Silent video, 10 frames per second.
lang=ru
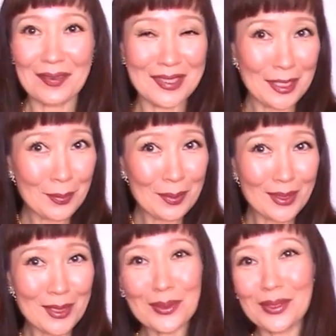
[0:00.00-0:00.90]
Всем моим
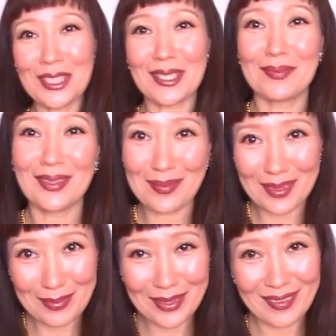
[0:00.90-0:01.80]
красоточкам
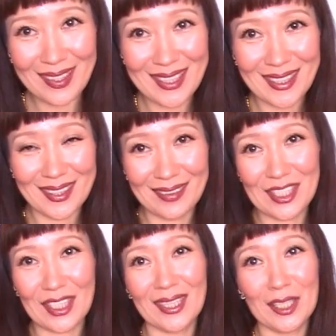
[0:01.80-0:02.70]
пламенный приветик,
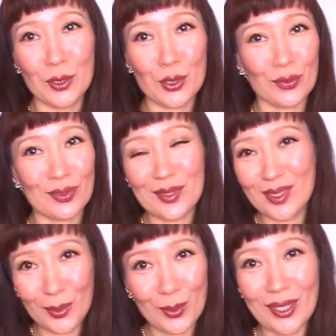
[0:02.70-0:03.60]
девочки, я надеюсь, что у вас
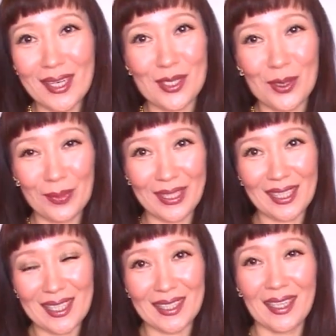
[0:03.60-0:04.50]
все хорошо и
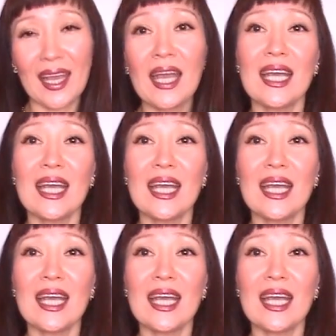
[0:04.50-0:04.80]
прекрасно.